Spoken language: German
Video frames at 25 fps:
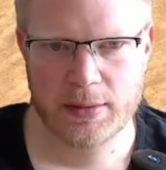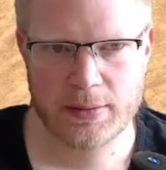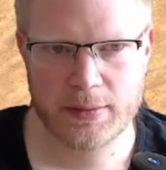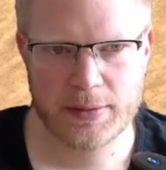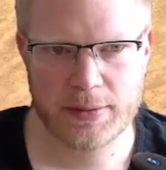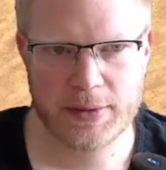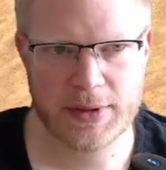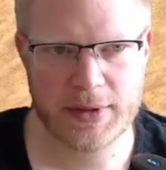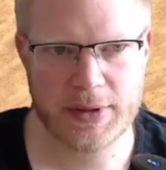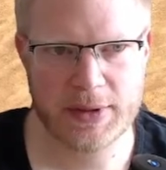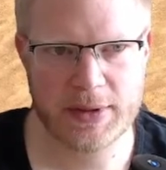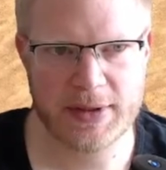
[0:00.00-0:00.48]

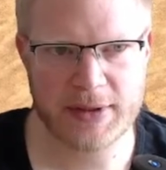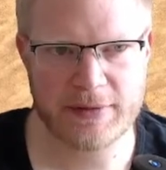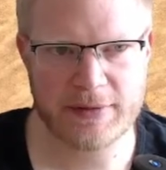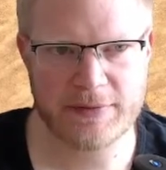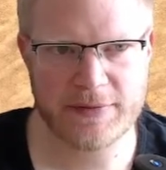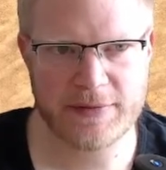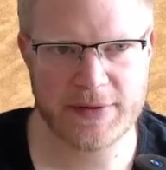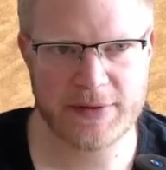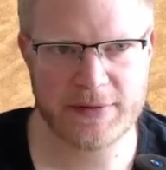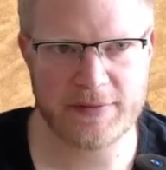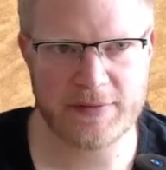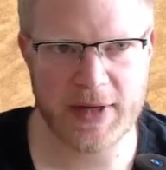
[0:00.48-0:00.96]
Die
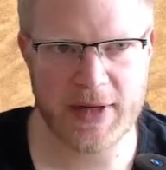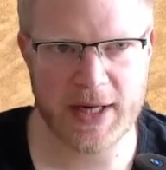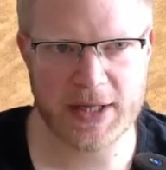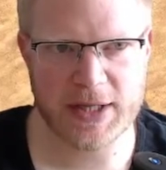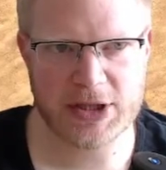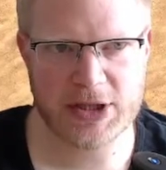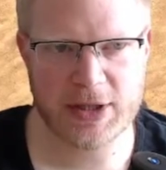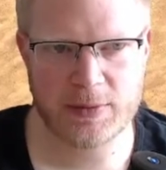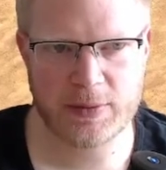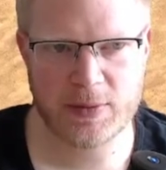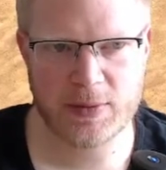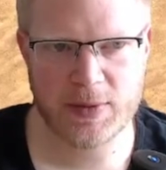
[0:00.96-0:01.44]
defensiven
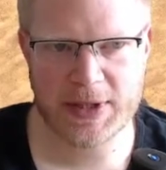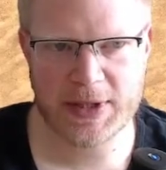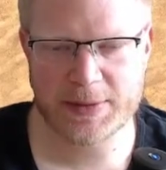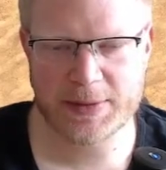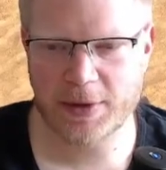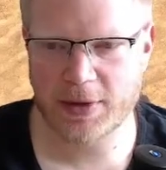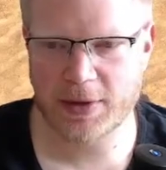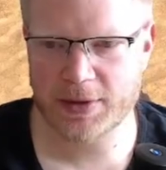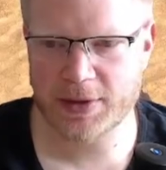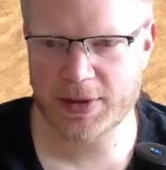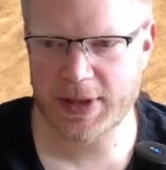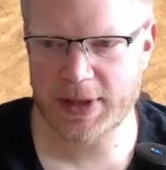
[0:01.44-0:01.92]
Archer-Upgrades
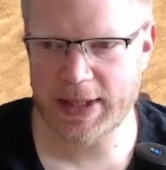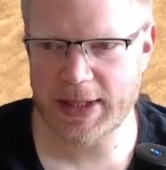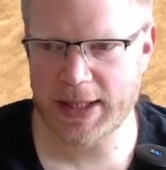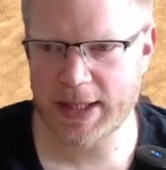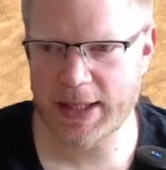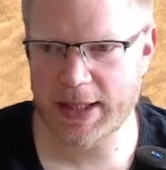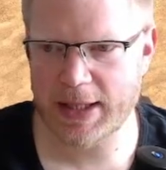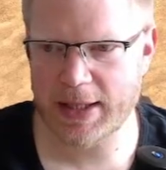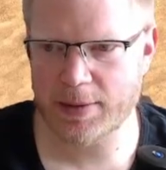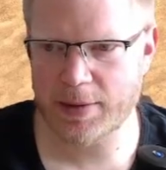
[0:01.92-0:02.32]
braucht er ja.